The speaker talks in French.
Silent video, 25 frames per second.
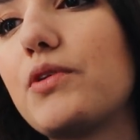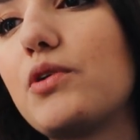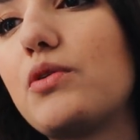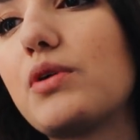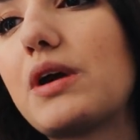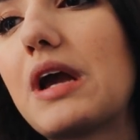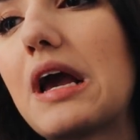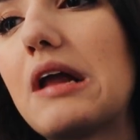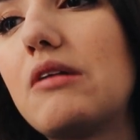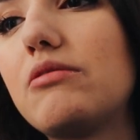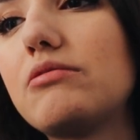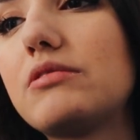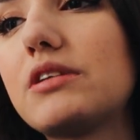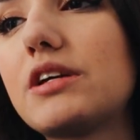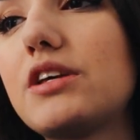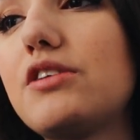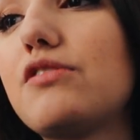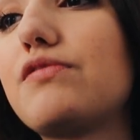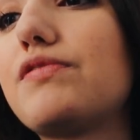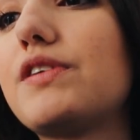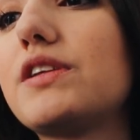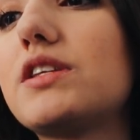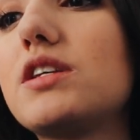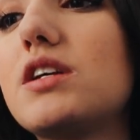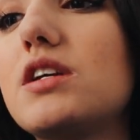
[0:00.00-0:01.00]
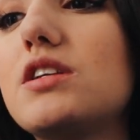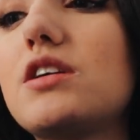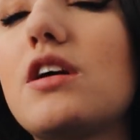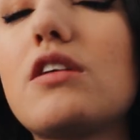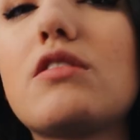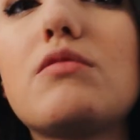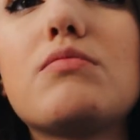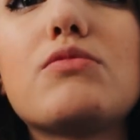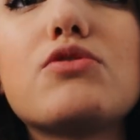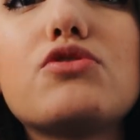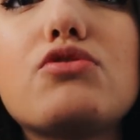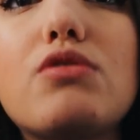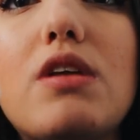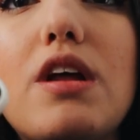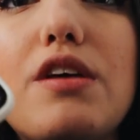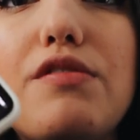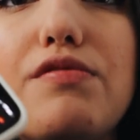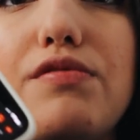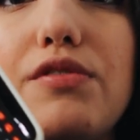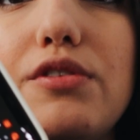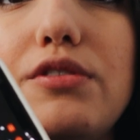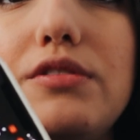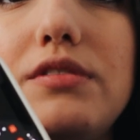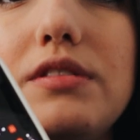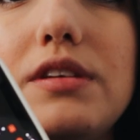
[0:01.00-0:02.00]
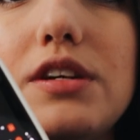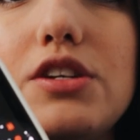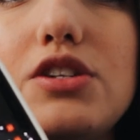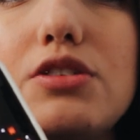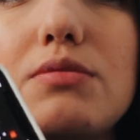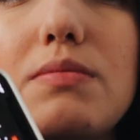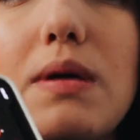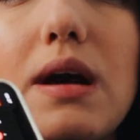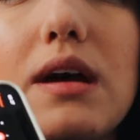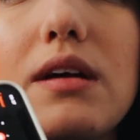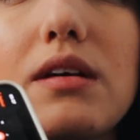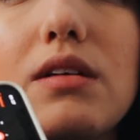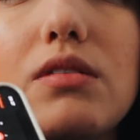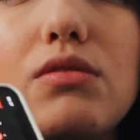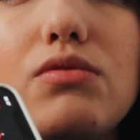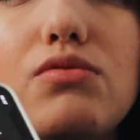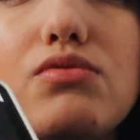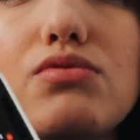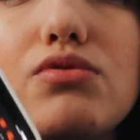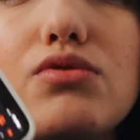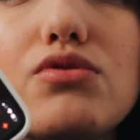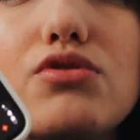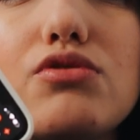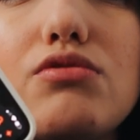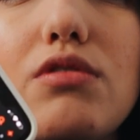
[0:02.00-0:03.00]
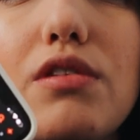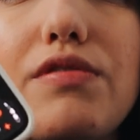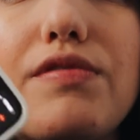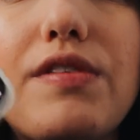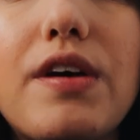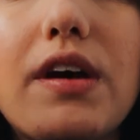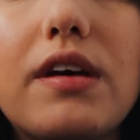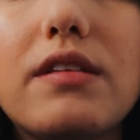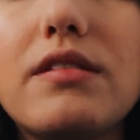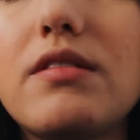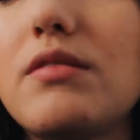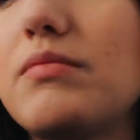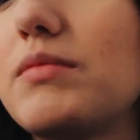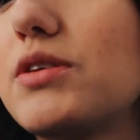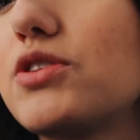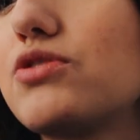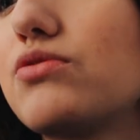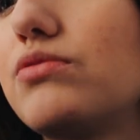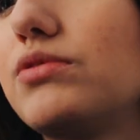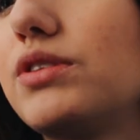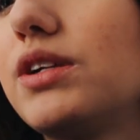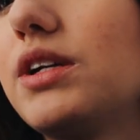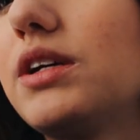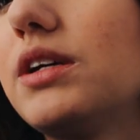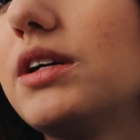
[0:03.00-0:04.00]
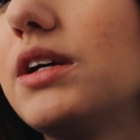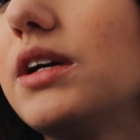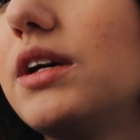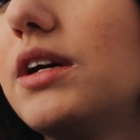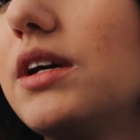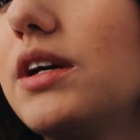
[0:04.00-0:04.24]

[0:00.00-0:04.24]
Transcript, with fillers: le calendrier en fait qui est directement sur l'iPhone et je marque tout ce que je dois faire dans ma journée.